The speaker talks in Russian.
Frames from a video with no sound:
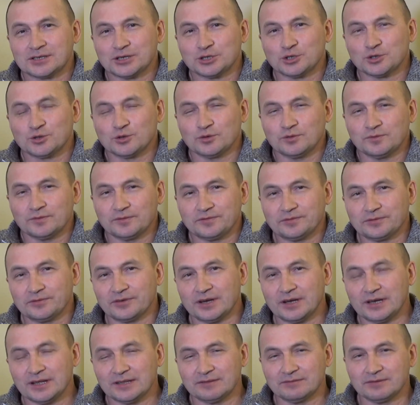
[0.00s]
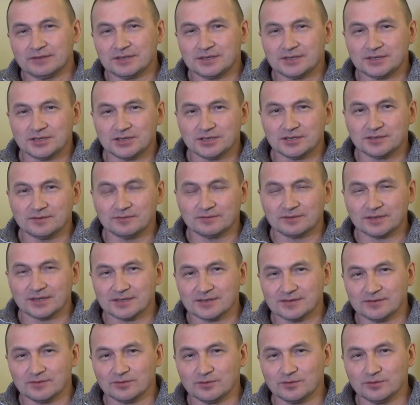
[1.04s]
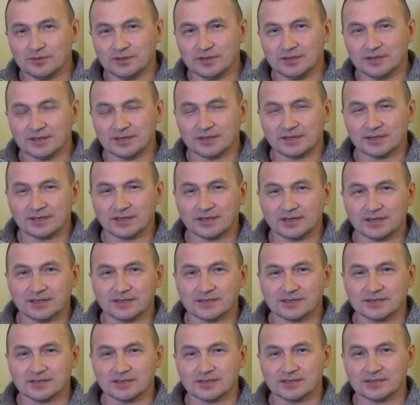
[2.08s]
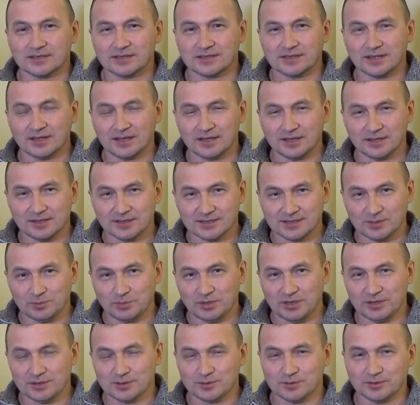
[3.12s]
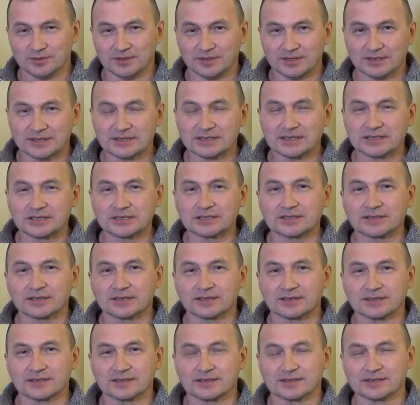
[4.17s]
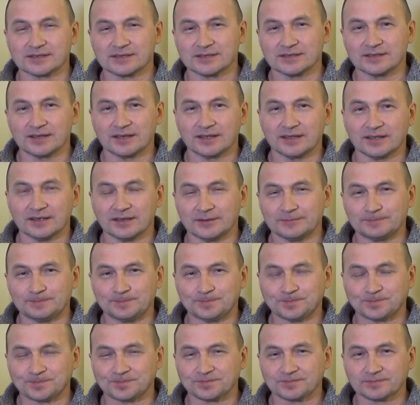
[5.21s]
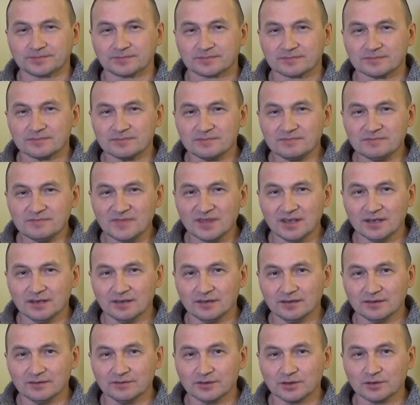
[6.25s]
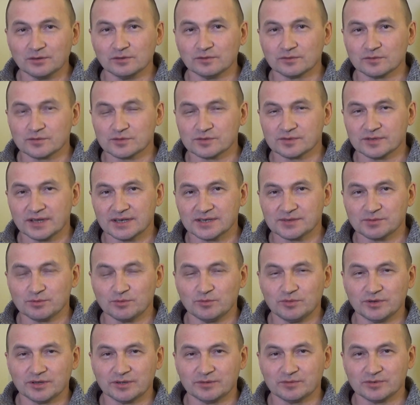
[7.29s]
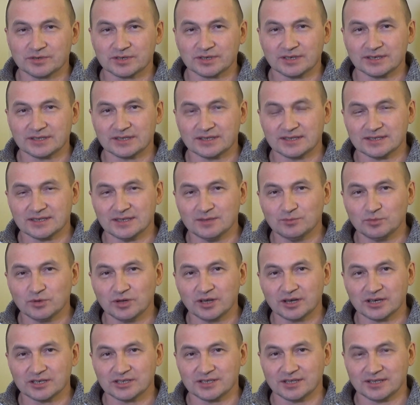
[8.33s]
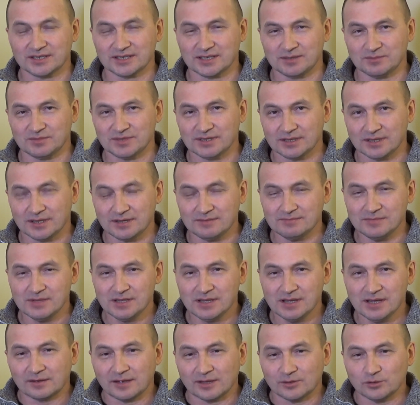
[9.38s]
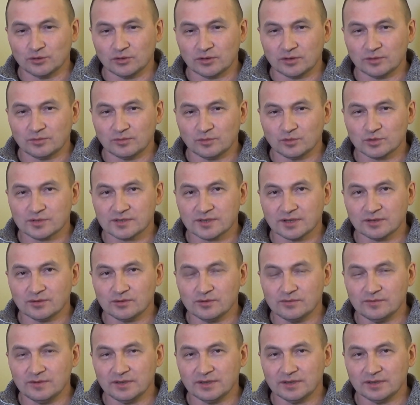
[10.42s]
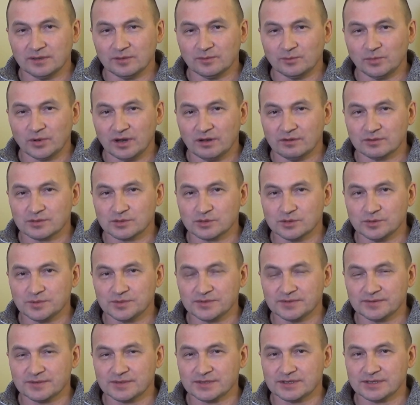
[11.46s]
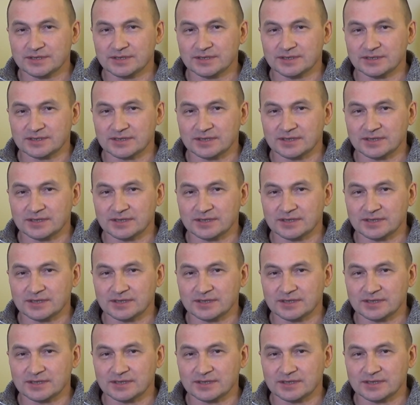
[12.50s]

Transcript: 6 февраля 2019 года э, состоялось апелляционное значит, э, заседание Верховного суда Республики Башкортостан по гражданским делам, которым установлено право собственности